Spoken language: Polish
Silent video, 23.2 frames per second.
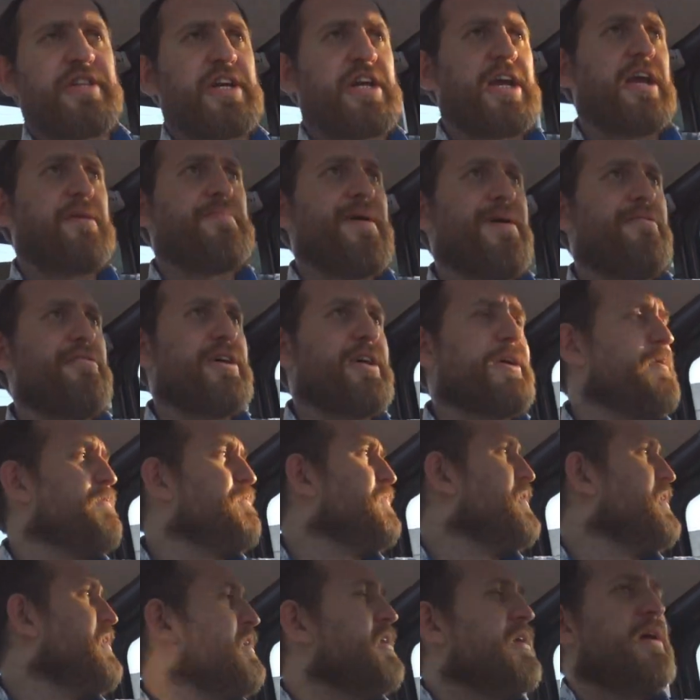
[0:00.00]
takich małych
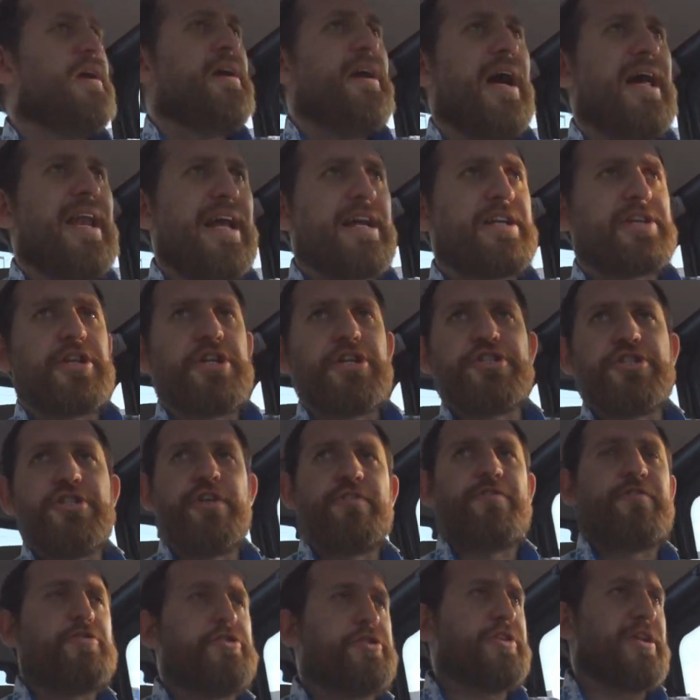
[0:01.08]

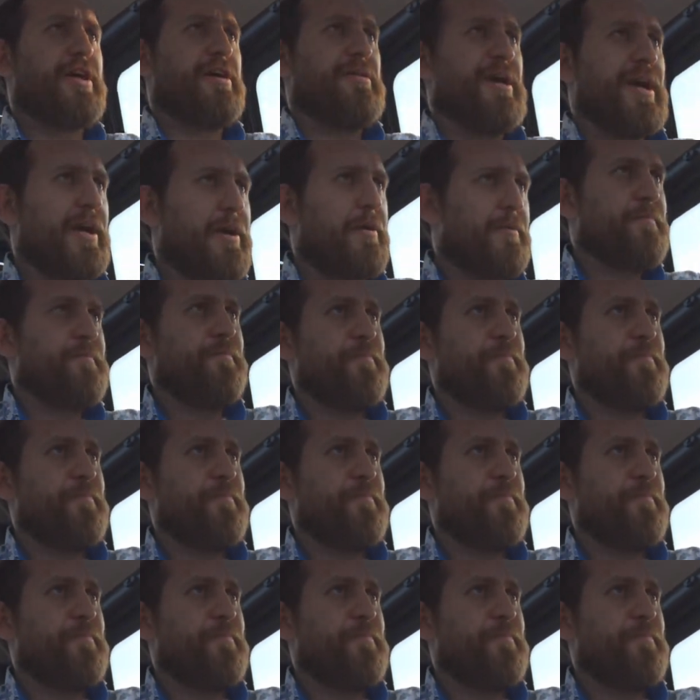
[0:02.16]
elektrycznych wozidełek.